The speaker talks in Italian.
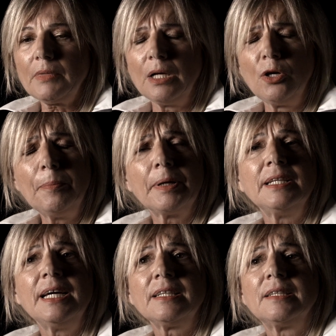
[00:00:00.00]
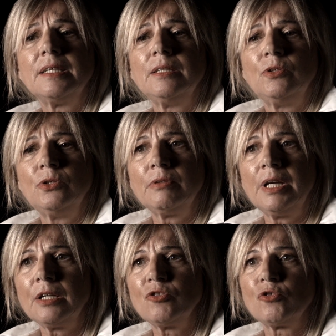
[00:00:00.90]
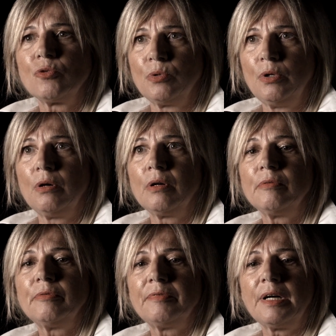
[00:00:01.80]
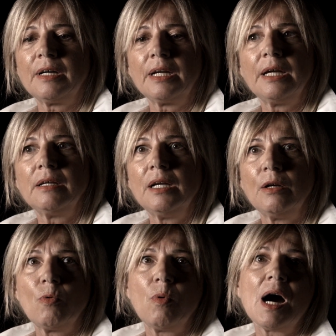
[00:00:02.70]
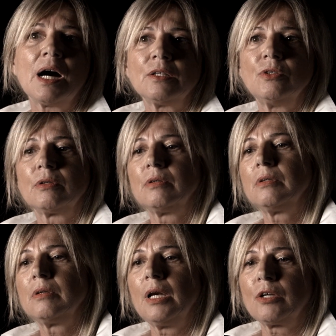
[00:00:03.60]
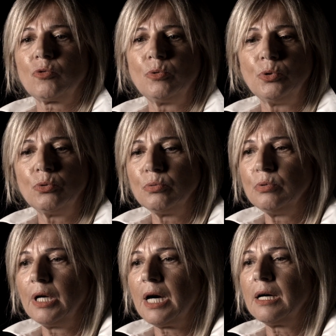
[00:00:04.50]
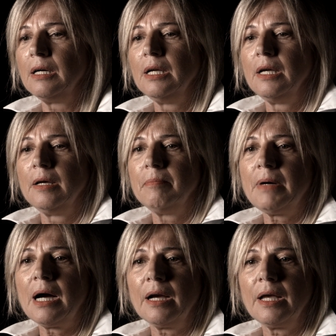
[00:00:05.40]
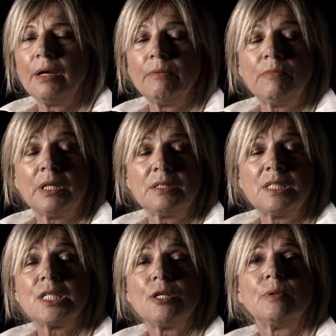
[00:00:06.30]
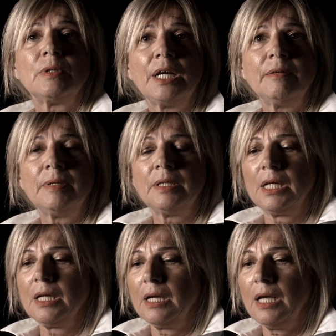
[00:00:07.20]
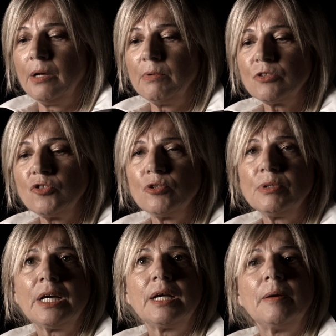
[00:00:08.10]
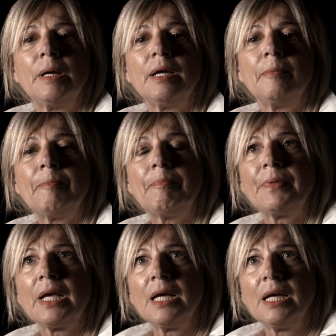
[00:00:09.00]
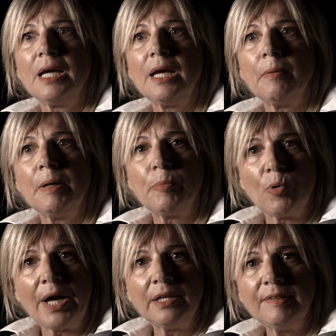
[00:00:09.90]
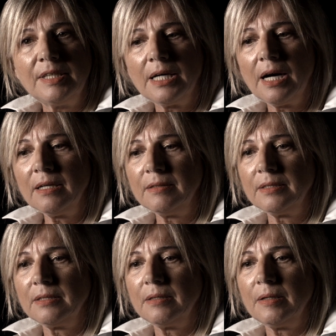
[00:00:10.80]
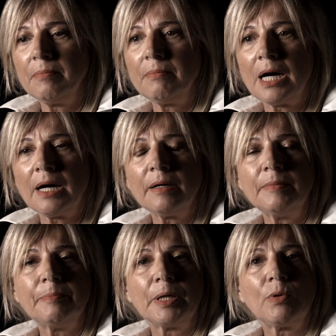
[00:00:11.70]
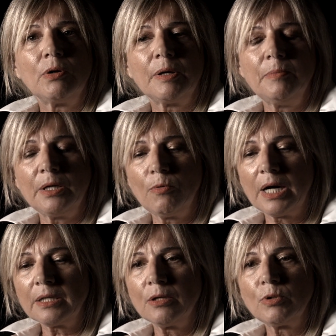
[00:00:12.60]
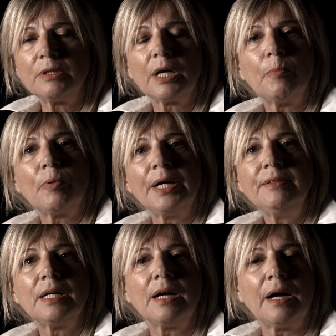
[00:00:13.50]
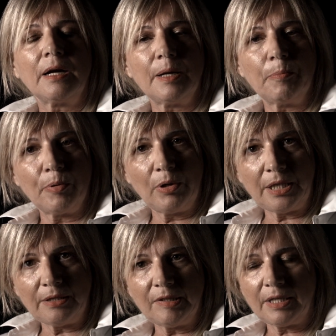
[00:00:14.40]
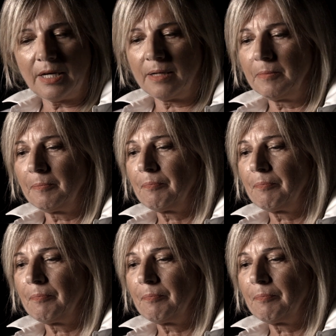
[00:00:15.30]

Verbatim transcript: l'opera d'arte non è solo fare il quadro, la scultura, ma è un'azione, è un'azione che mm, è poetica, ma per quello che mi riguarda, oltre che poetica, è anche politica.